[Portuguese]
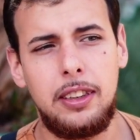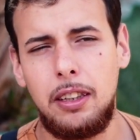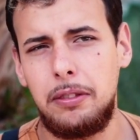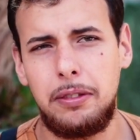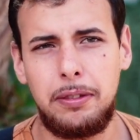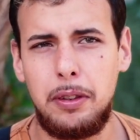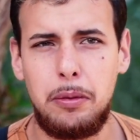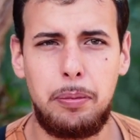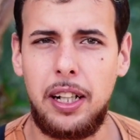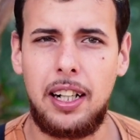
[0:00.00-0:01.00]
não,
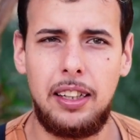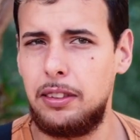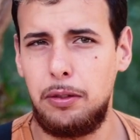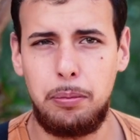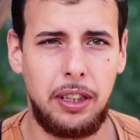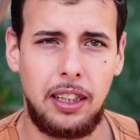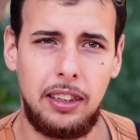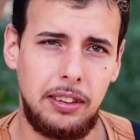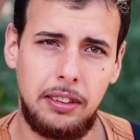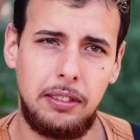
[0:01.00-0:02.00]
vamos pra casa, vamos pra
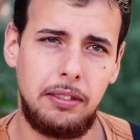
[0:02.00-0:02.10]
casa.